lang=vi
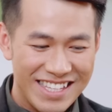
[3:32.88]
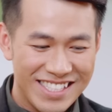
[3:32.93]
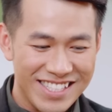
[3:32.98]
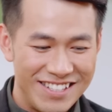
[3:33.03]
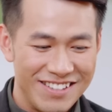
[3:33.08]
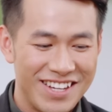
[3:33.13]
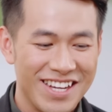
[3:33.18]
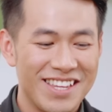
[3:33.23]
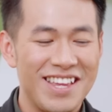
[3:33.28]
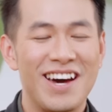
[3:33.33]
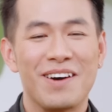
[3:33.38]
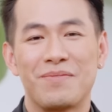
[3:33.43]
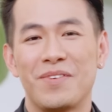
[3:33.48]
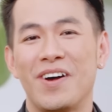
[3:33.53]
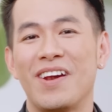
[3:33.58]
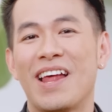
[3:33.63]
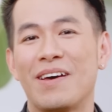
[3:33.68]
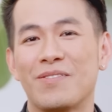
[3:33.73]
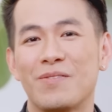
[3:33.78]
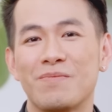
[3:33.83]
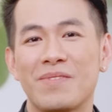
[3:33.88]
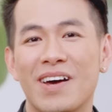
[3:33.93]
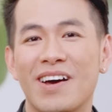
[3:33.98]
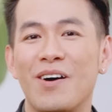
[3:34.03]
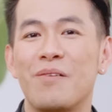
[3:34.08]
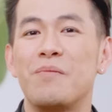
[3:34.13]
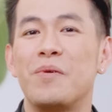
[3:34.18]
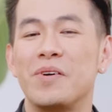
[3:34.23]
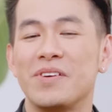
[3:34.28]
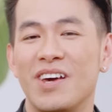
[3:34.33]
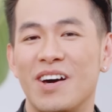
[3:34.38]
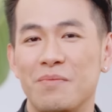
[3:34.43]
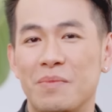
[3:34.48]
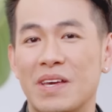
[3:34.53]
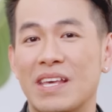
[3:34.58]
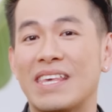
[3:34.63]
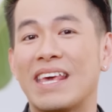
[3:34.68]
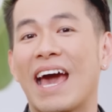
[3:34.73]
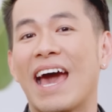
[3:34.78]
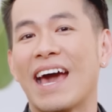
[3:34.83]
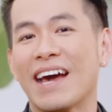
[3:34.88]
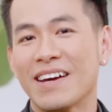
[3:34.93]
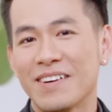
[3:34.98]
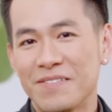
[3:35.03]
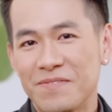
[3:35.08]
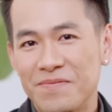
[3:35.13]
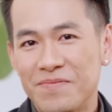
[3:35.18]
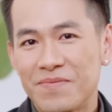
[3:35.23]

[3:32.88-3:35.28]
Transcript: cái sự kết hợp đó làm chúng ta không bao giờ bị chán.